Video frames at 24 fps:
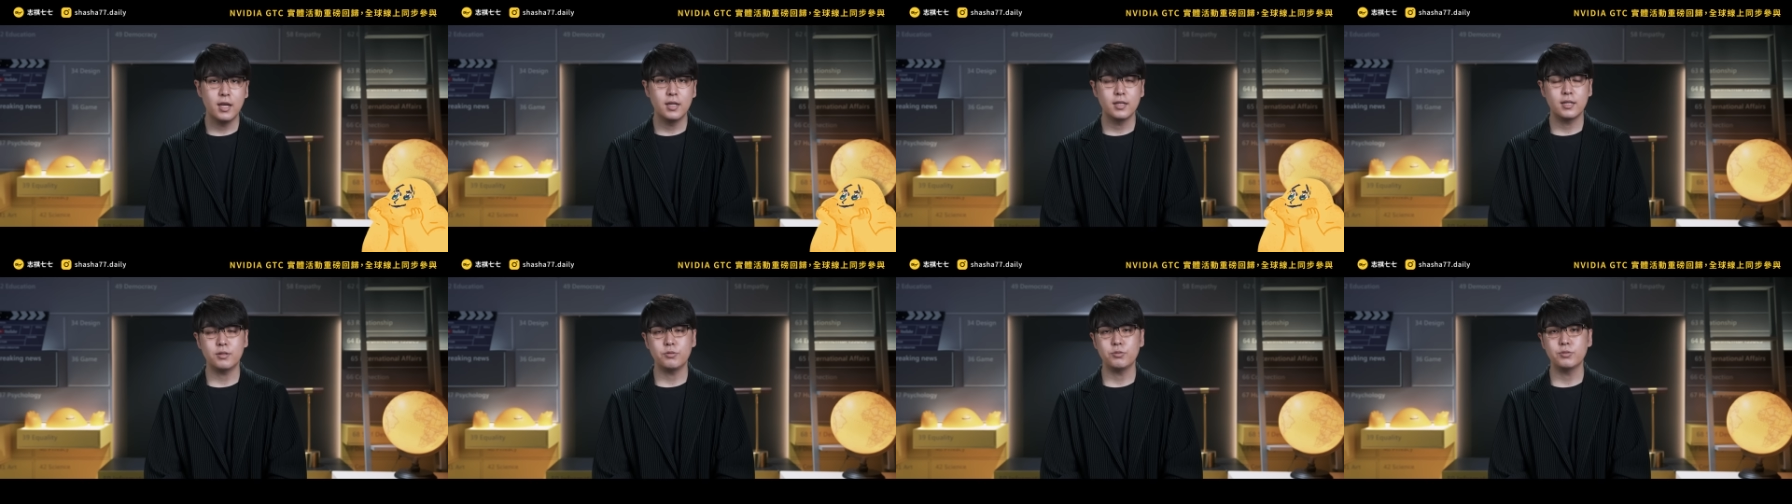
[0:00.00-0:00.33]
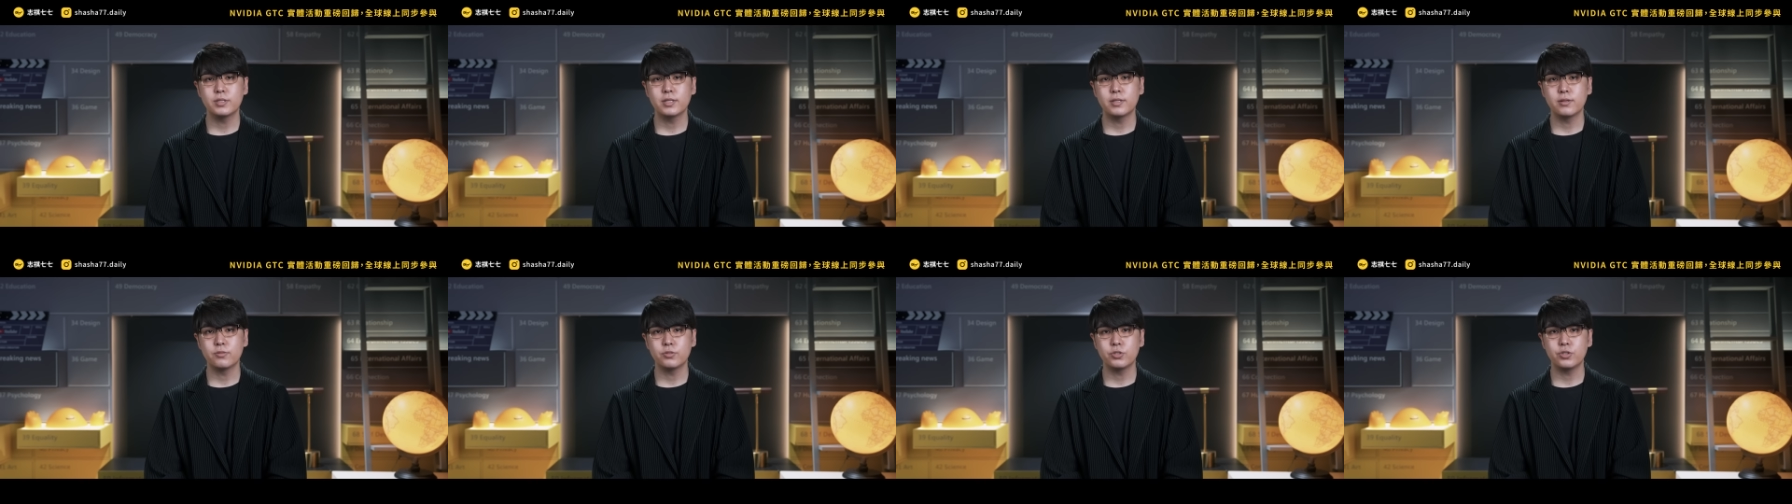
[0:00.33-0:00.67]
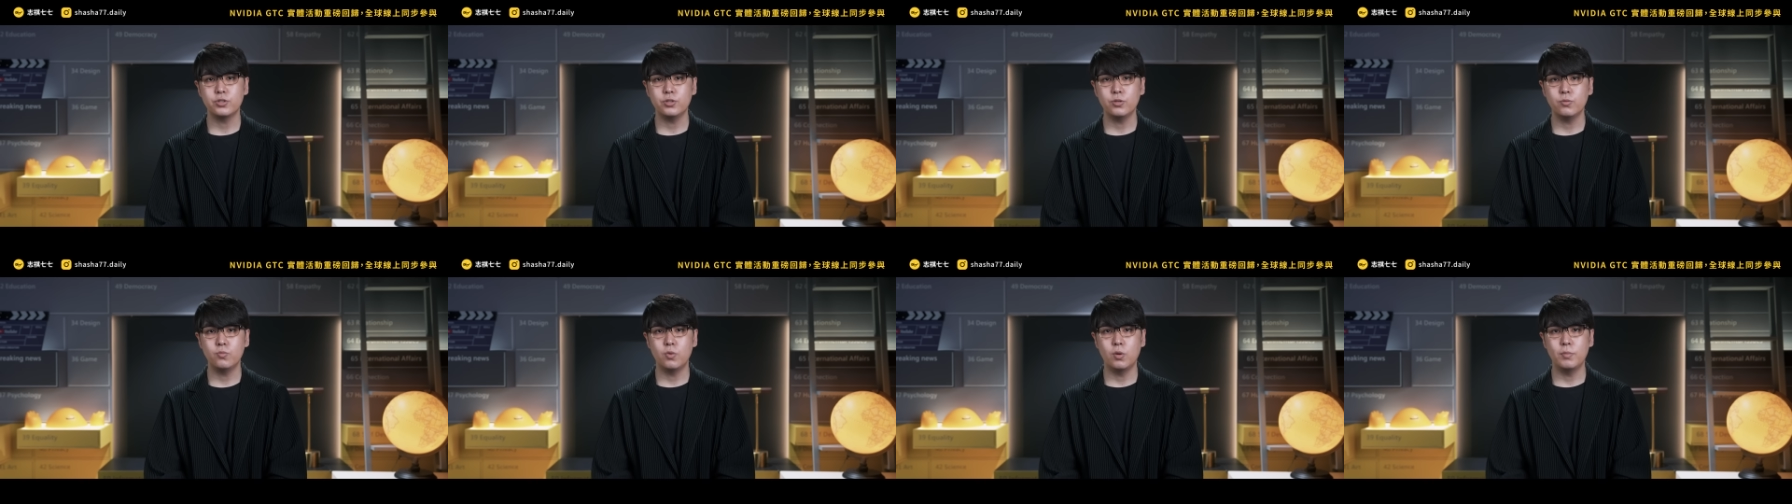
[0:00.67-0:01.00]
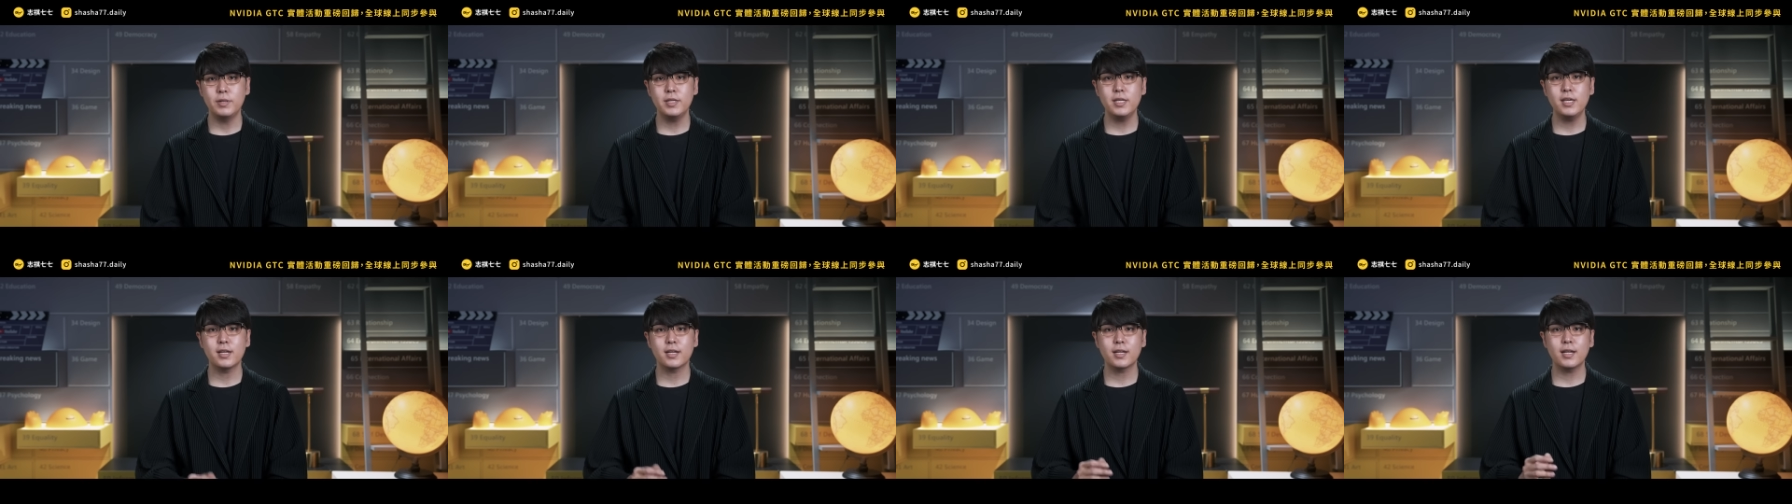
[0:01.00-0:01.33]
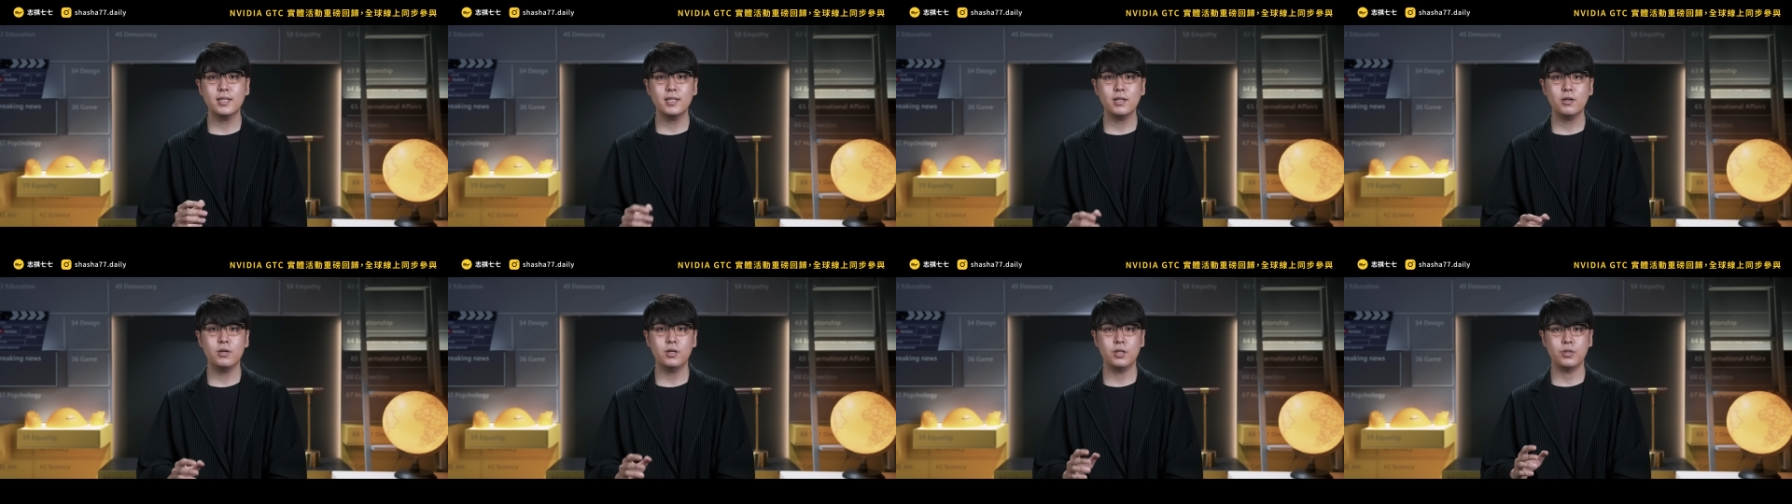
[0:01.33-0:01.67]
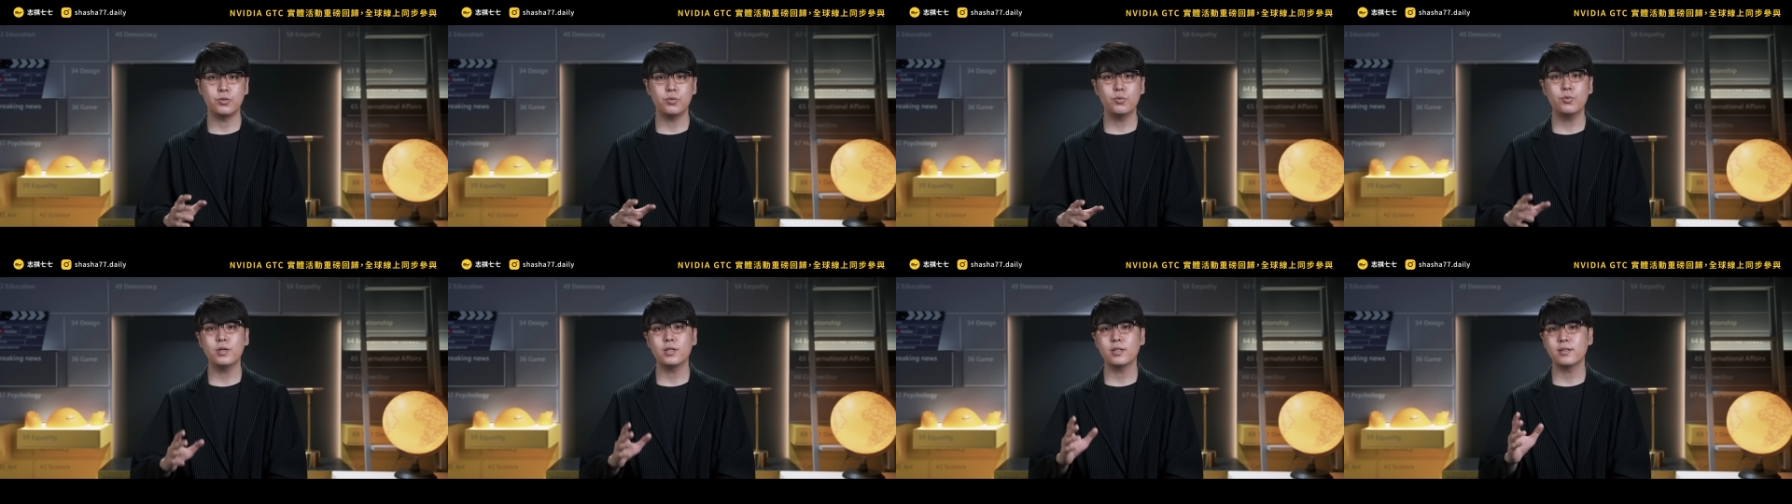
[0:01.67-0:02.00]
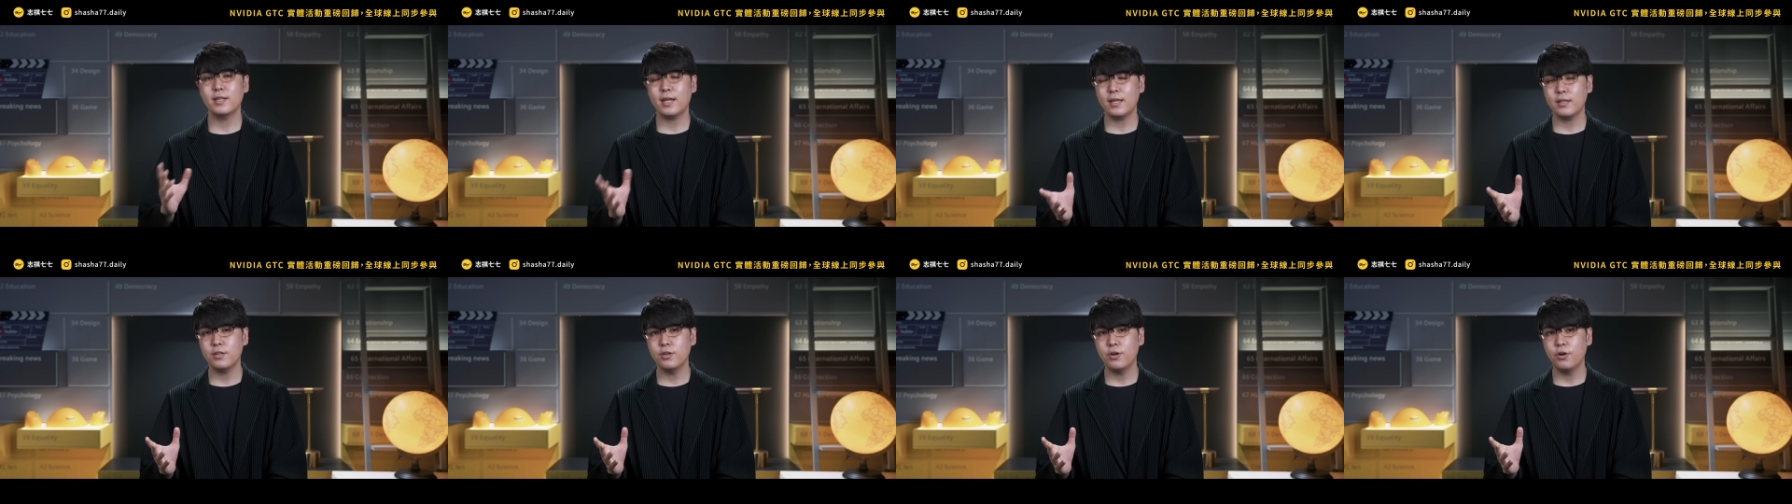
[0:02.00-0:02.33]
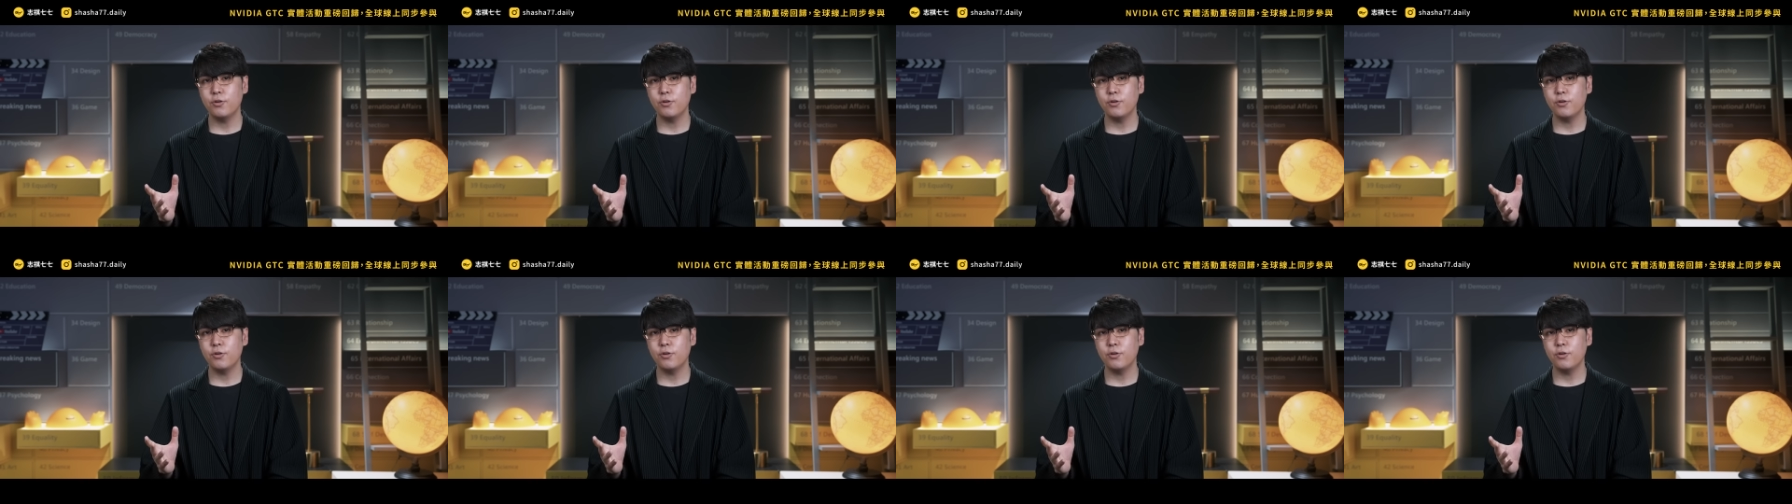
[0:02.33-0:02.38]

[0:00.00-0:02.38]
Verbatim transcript: 但与此同时，我们也看到很多人的担